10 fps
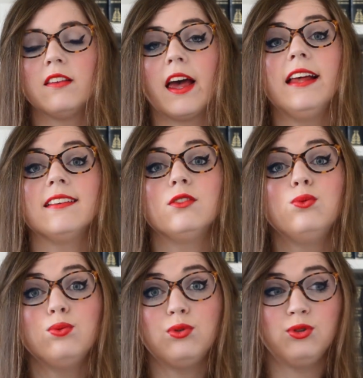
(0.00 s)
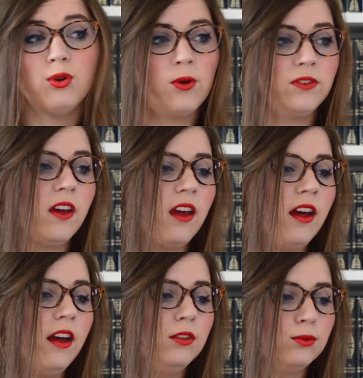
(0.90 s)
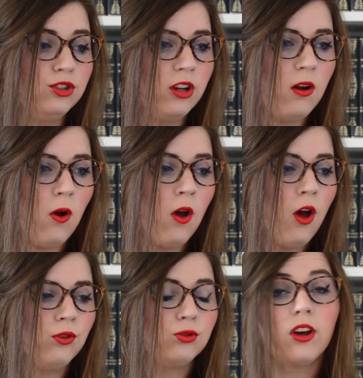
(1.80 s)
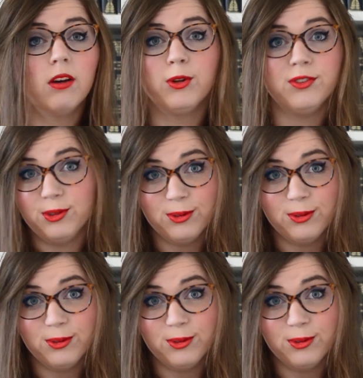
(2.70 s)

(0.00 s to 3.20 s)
très insouciant, très nonchalant, très bah,